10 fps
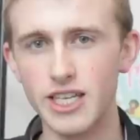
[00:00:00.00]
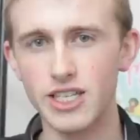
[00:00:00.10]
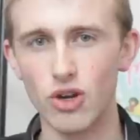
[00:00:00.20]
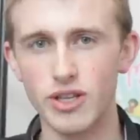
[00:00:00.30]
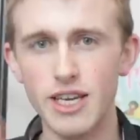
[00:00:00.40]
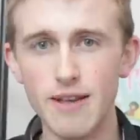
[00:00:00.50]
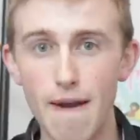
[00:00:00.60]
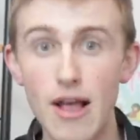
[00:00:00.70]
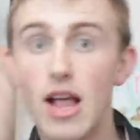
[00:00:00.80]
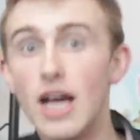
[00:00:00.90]
qui est sorti
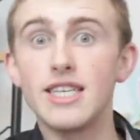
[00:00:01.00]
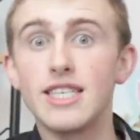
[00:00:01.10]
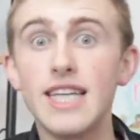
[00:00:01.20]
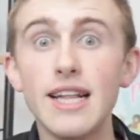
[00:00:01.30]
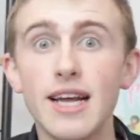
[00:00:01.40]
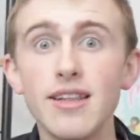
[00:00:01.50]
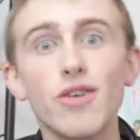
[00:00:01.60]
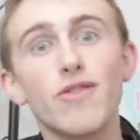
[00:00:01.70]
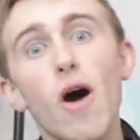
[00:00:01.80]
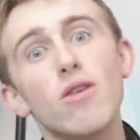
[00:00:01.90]
cette
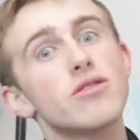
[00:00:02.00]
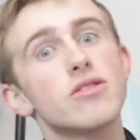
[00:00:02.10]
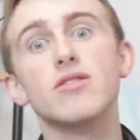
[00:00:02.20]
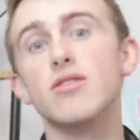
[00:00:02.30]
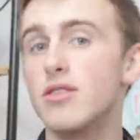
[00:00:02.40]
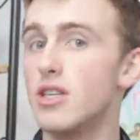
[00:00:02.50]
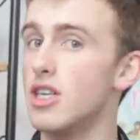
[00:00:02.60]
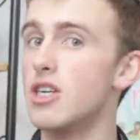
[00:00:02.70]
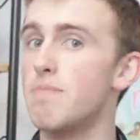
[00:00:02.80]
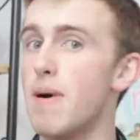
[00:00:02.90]
année en France
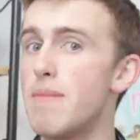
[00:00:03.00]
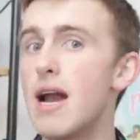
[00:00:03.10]
c'est déjà pas